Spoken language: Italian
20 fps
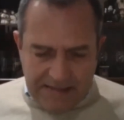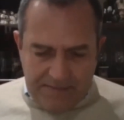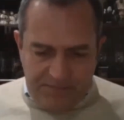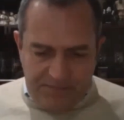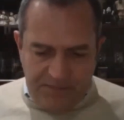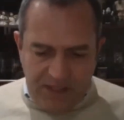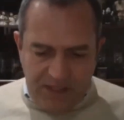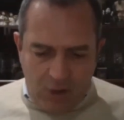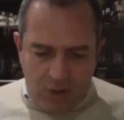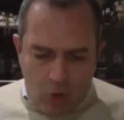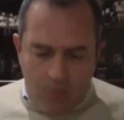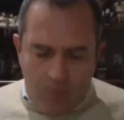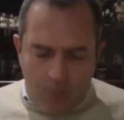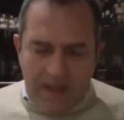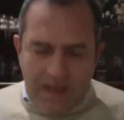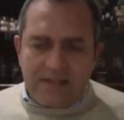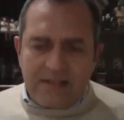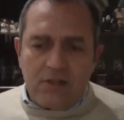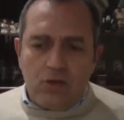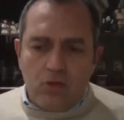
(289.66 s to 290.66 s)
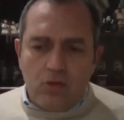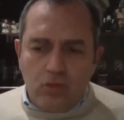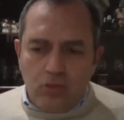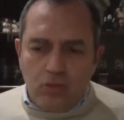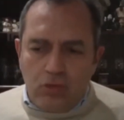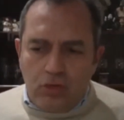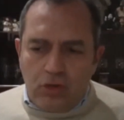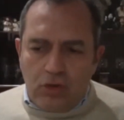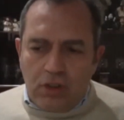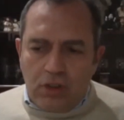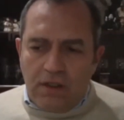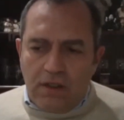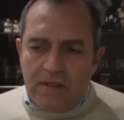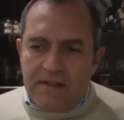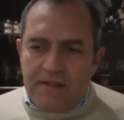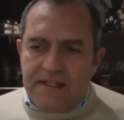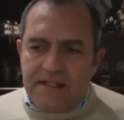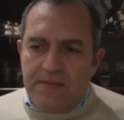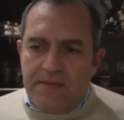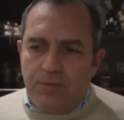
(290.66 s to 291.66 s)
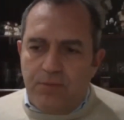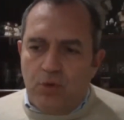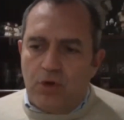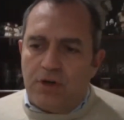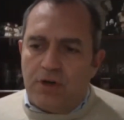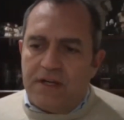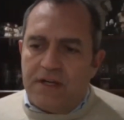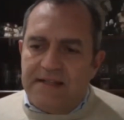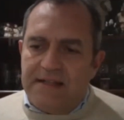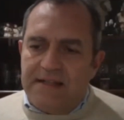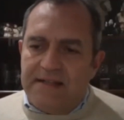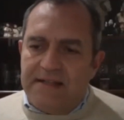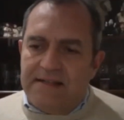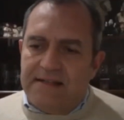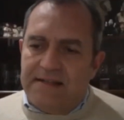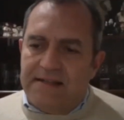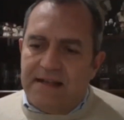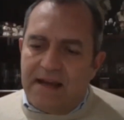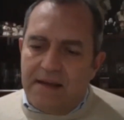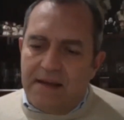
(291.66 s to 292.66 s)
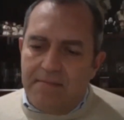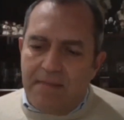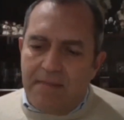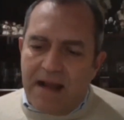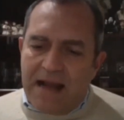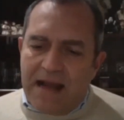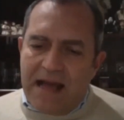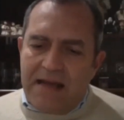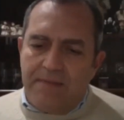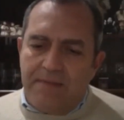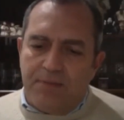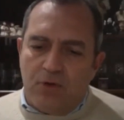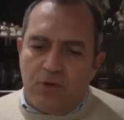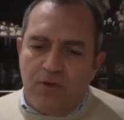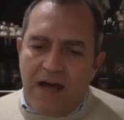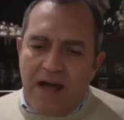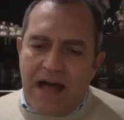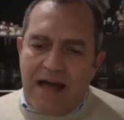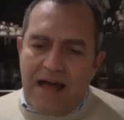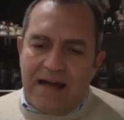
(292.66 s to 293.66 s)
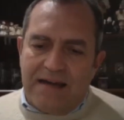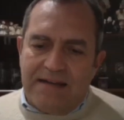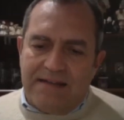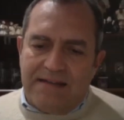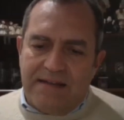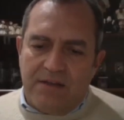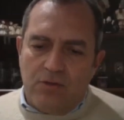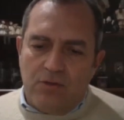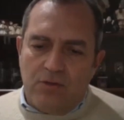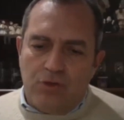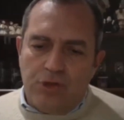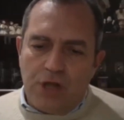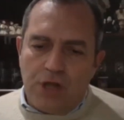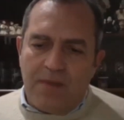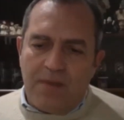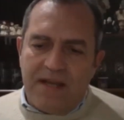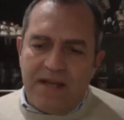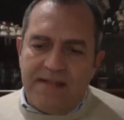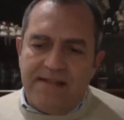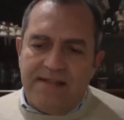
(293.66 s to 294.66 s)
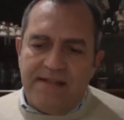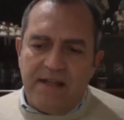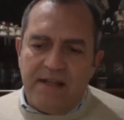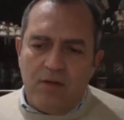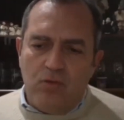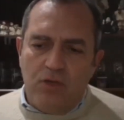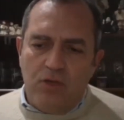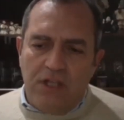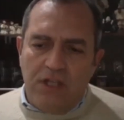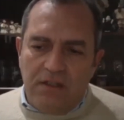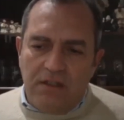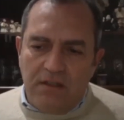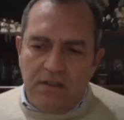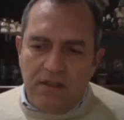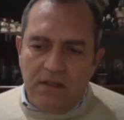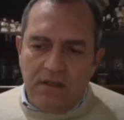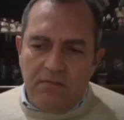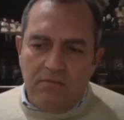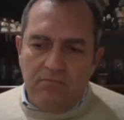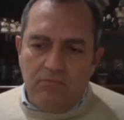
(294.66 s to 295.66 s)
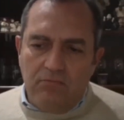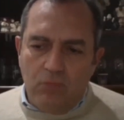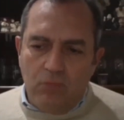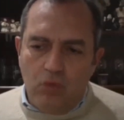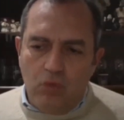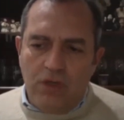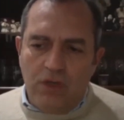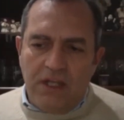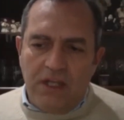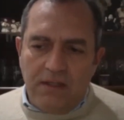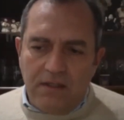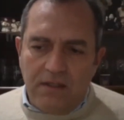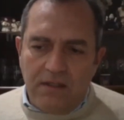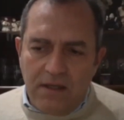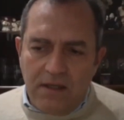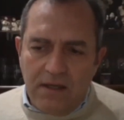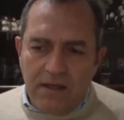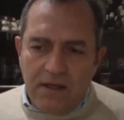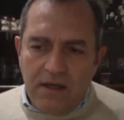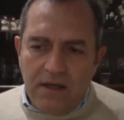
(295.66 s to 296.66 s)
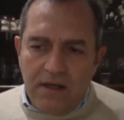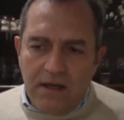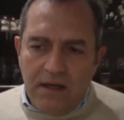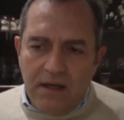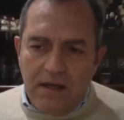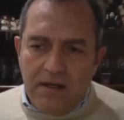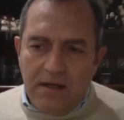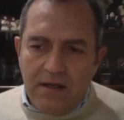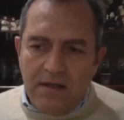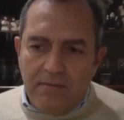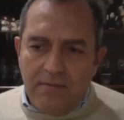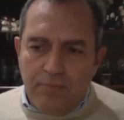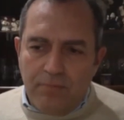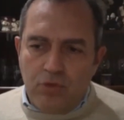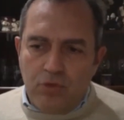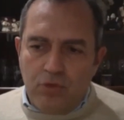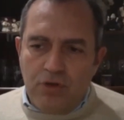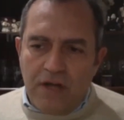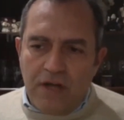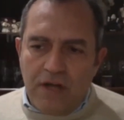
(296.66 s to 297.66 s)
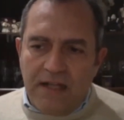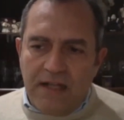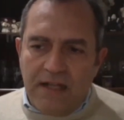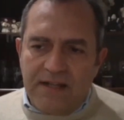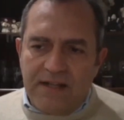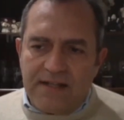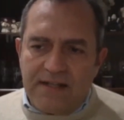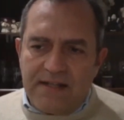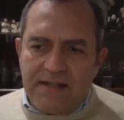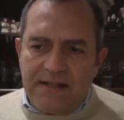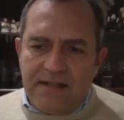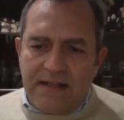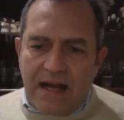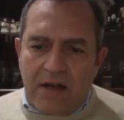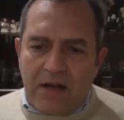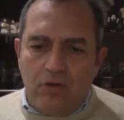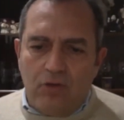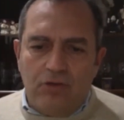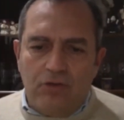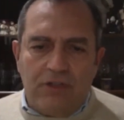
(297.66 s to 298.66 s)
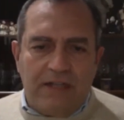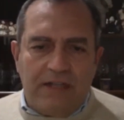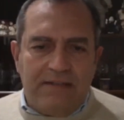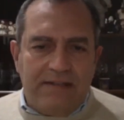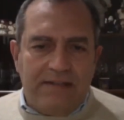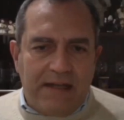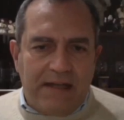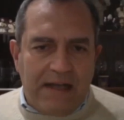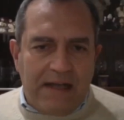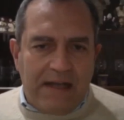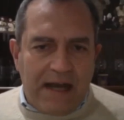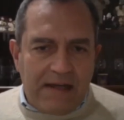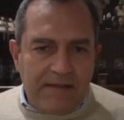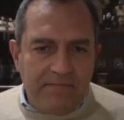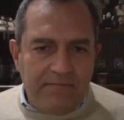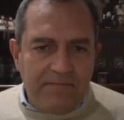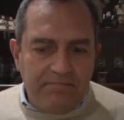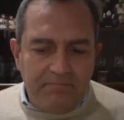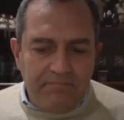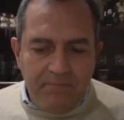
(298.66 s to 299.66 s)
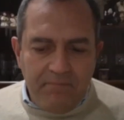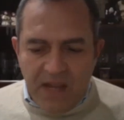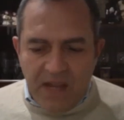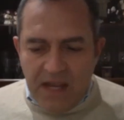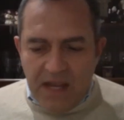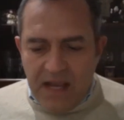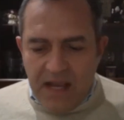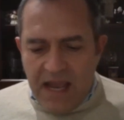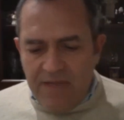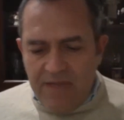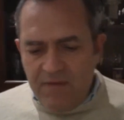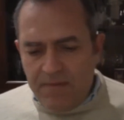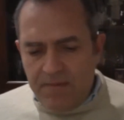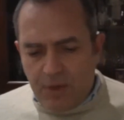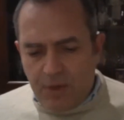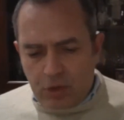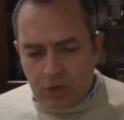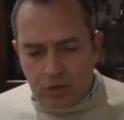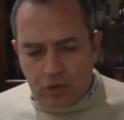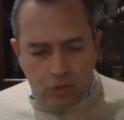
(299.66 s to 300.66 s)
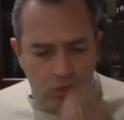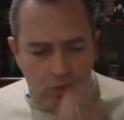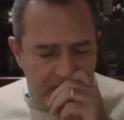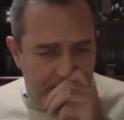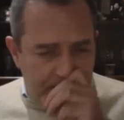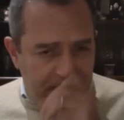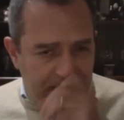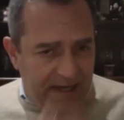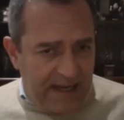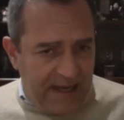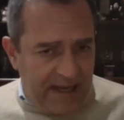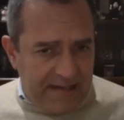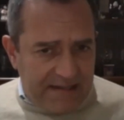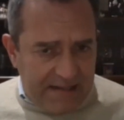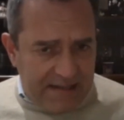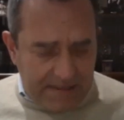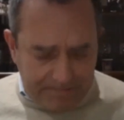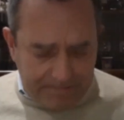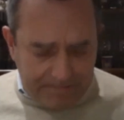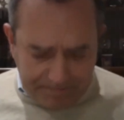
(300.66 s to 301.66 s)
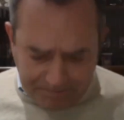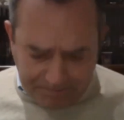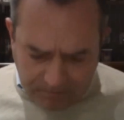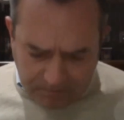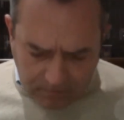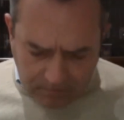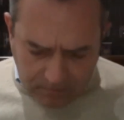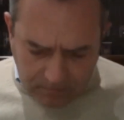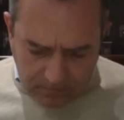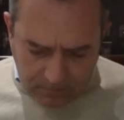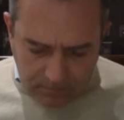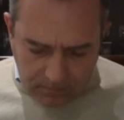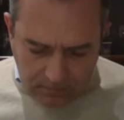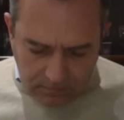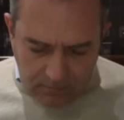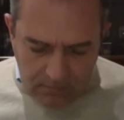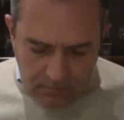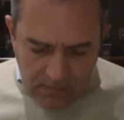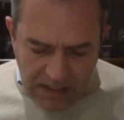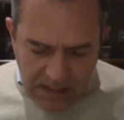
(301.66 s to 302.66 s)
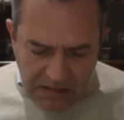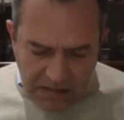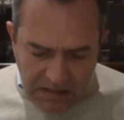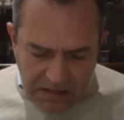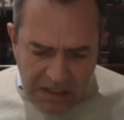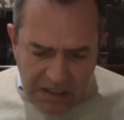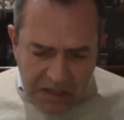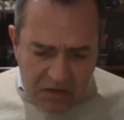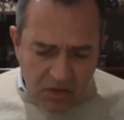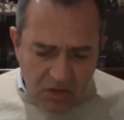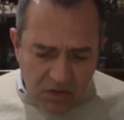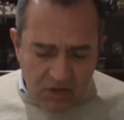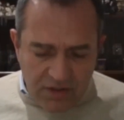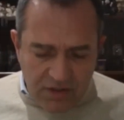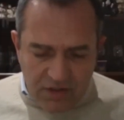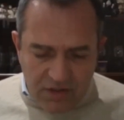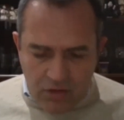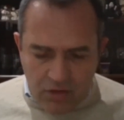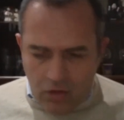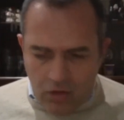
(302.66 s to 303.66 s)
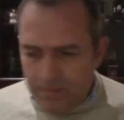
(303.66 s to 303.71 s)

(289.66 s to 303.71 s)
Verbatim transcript: di come a sud si può resistere e magari provare, se riusciamo a essere uniti, uniti, pur nelle diversità, a contrattaccare. E vi porto due esperienze che non so se sono